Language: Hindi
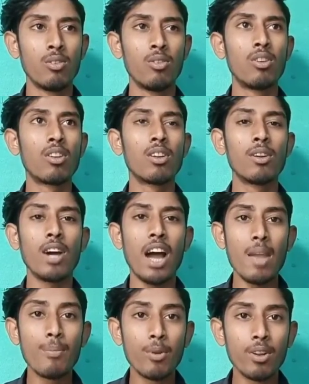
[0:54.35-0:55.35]
और
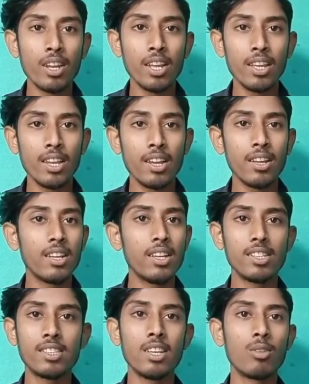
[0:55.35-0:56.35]
आईफोन नहीं है
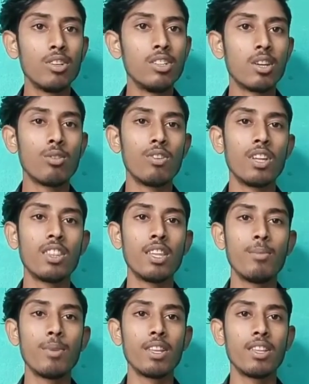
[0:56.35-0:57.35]
इसकी कोई ज़रूरत
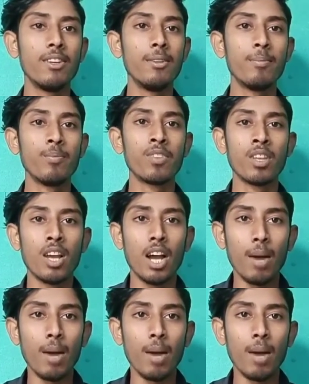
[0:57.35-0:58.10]
नहीं पड़ती